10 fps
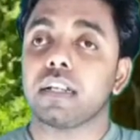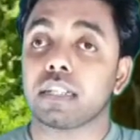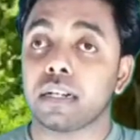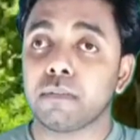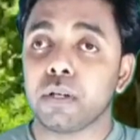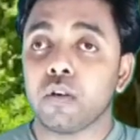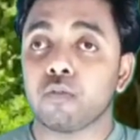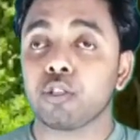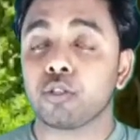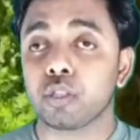तब
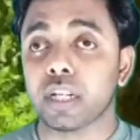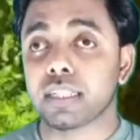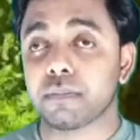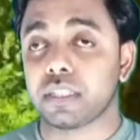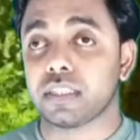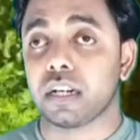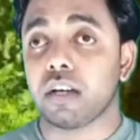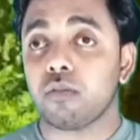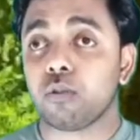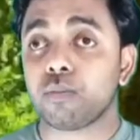वो छोटा सा बच्चा
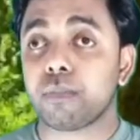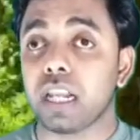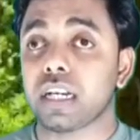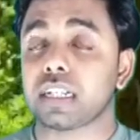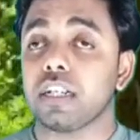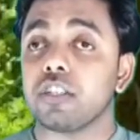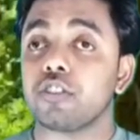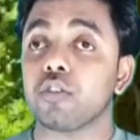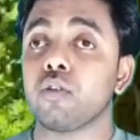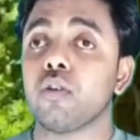वो बालक
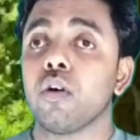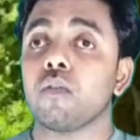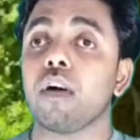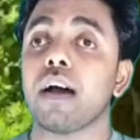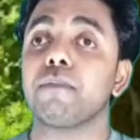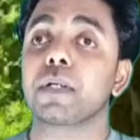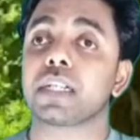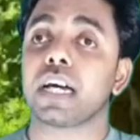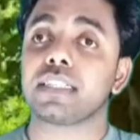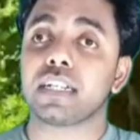जो वहाँ पर
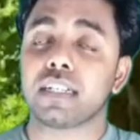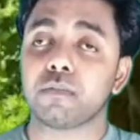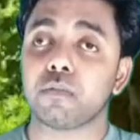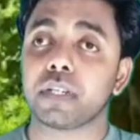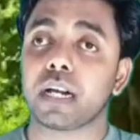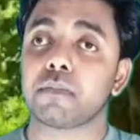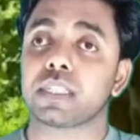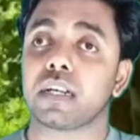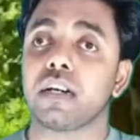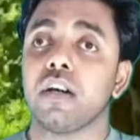राजा की भूमिका में
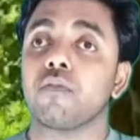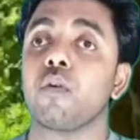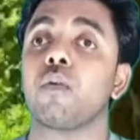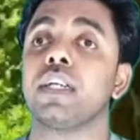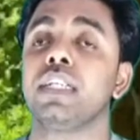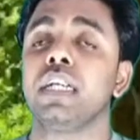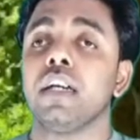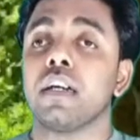था वो वहीं